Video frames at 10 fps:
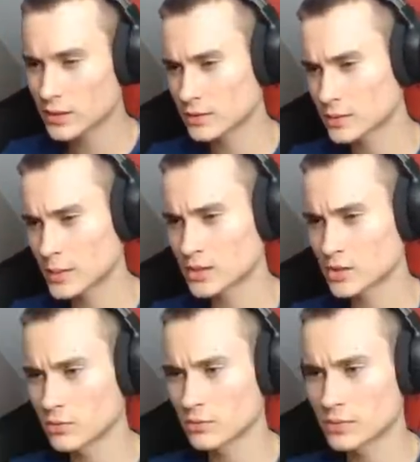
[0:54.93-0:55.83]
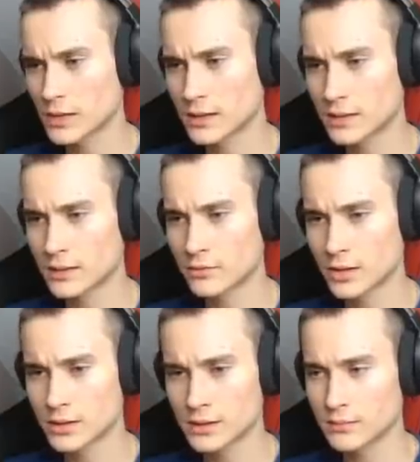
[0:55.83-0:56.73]
to zobaczcie na kanale u
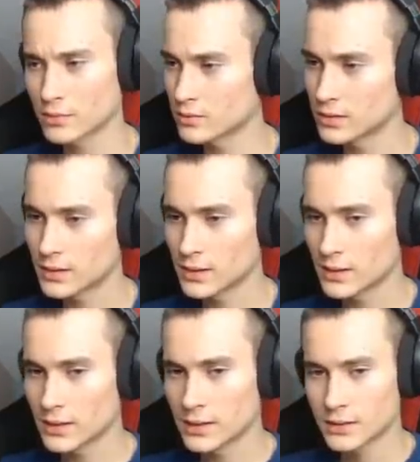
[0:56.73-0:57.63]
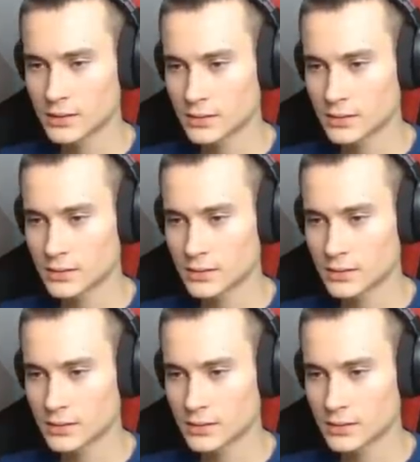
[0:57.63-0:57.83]
Janiny, bo no